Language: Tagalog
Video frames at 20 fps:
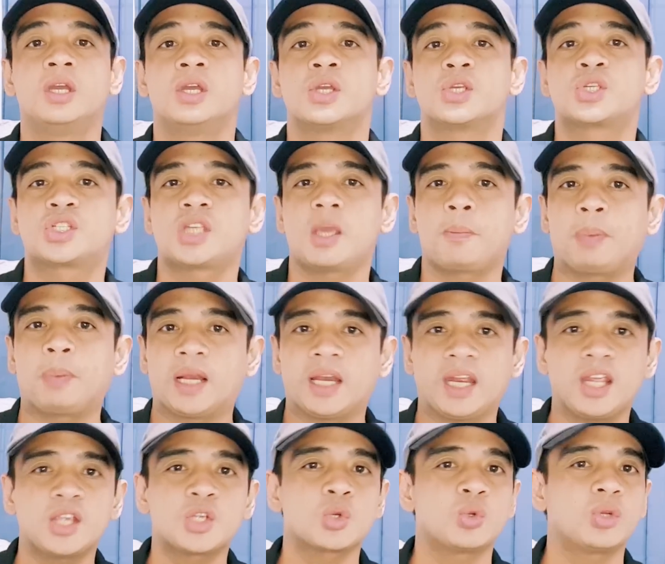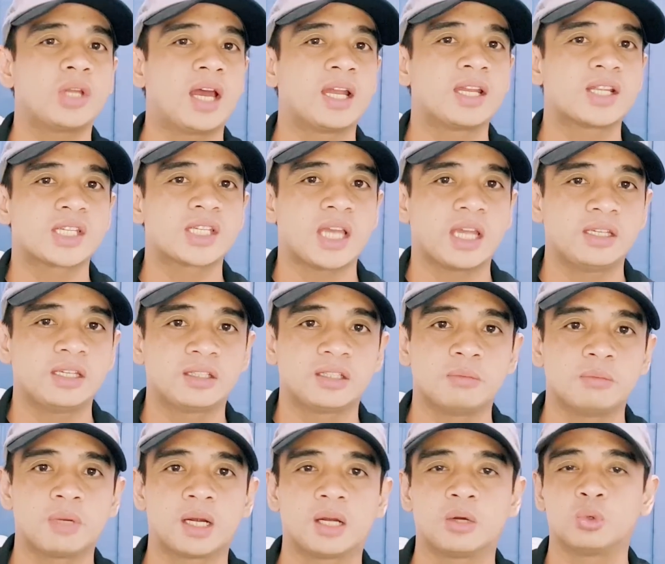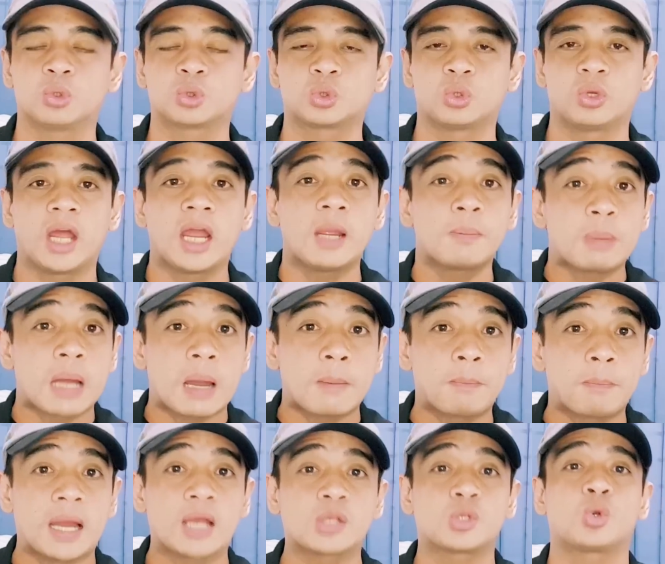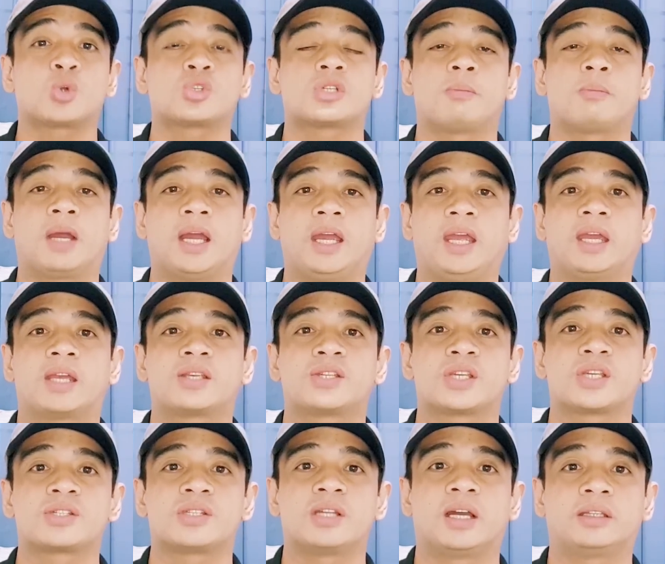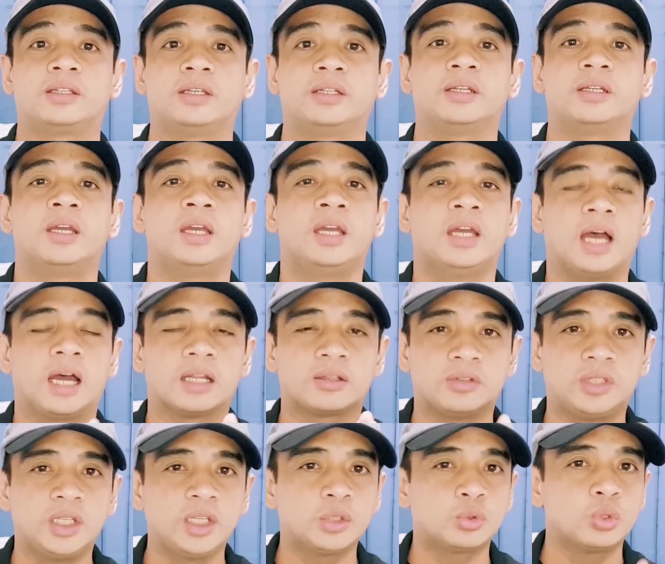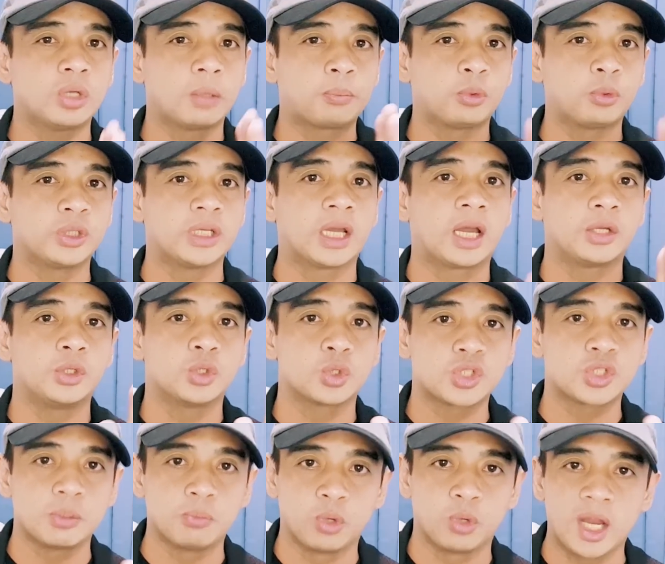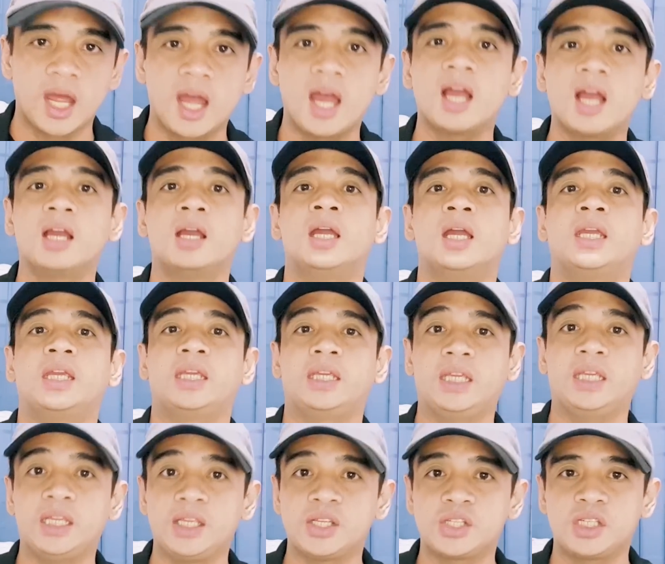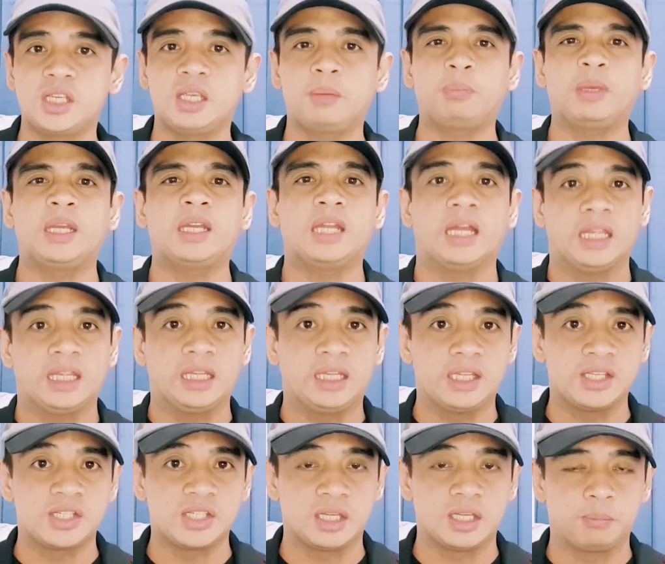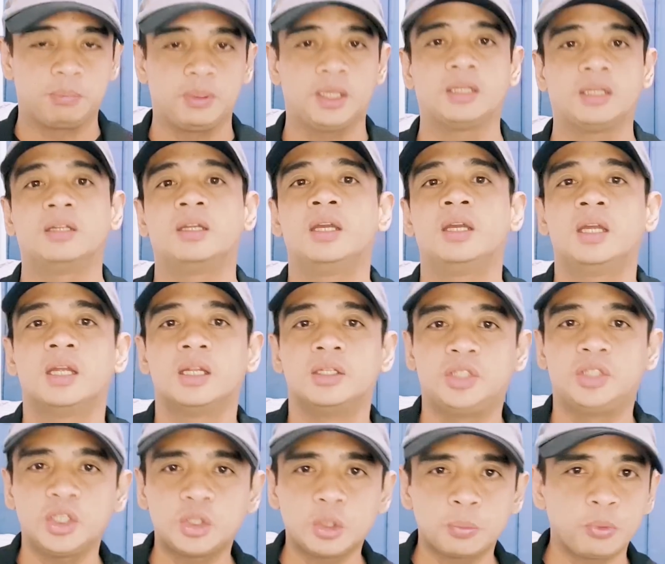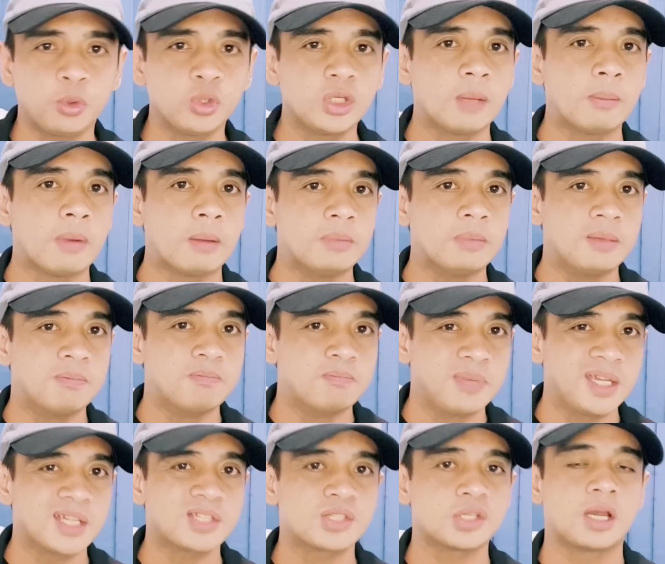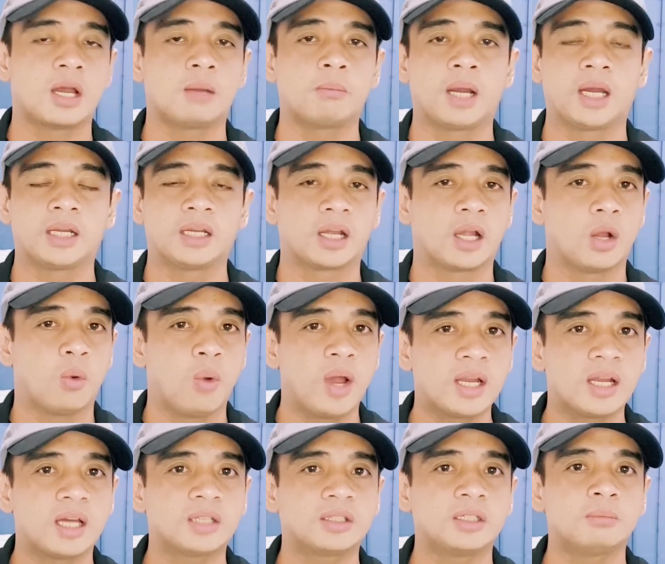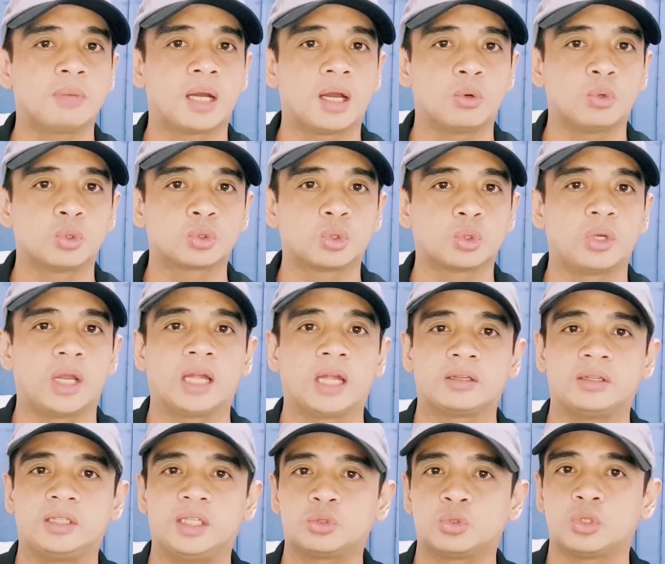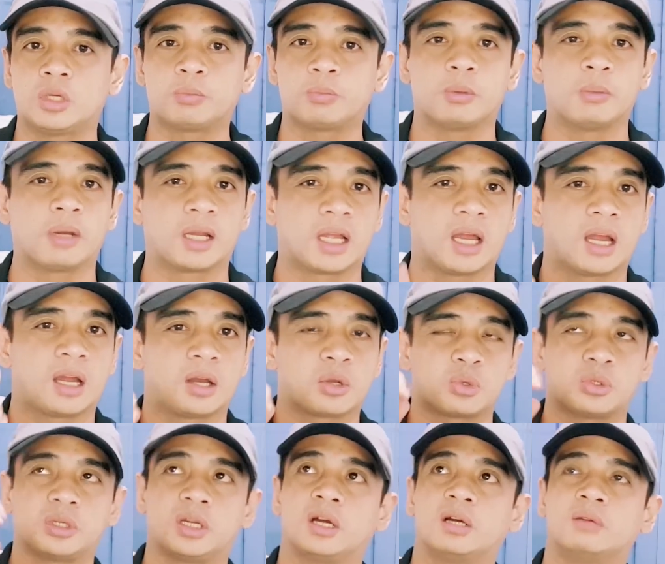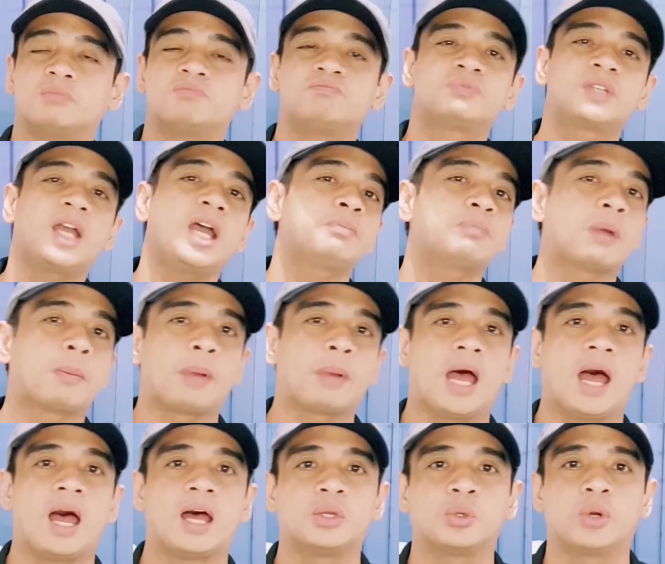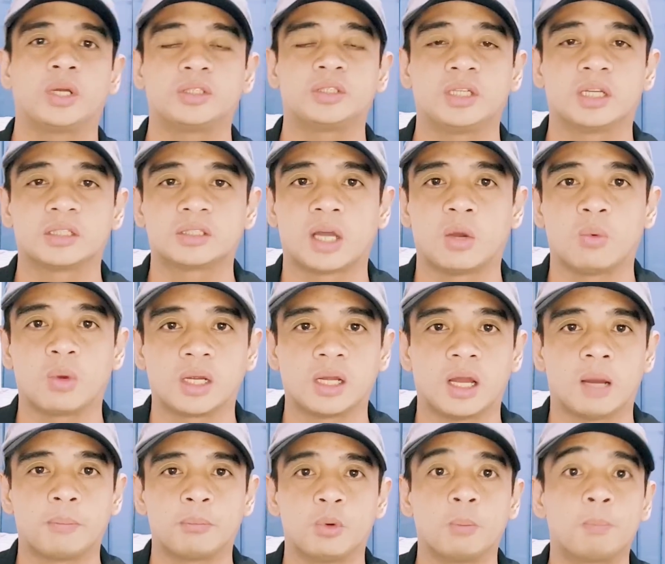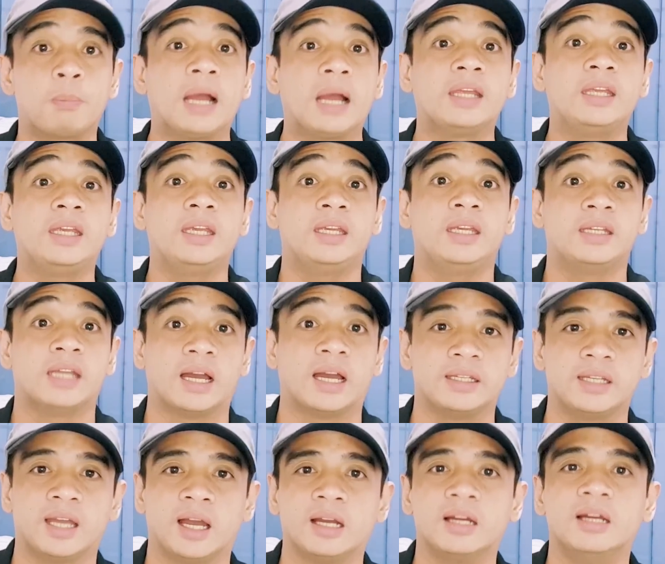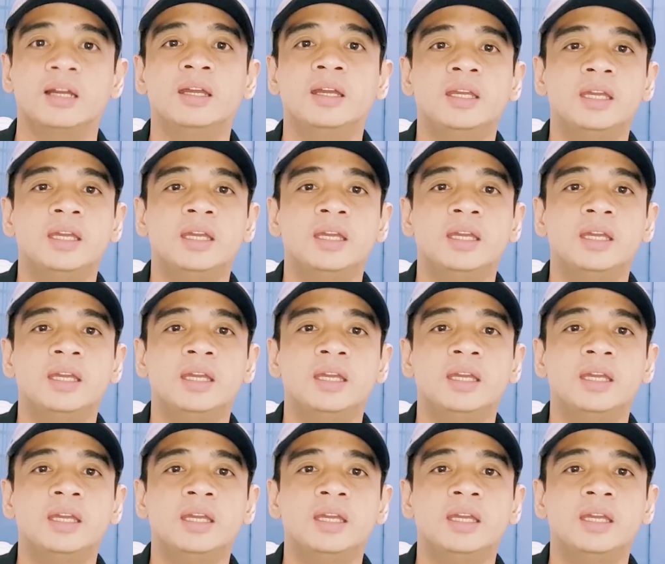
Separation anxiety mga utol ay papasok sa mga excess natin at dito na po niya kayo simulang iisipin ng iisipin. Dito po niya mamimiss ang mga nagawa natin mga utol at dito na po magkakaroon ng kahit papaano ay tinatawag nga pong panghihinayang.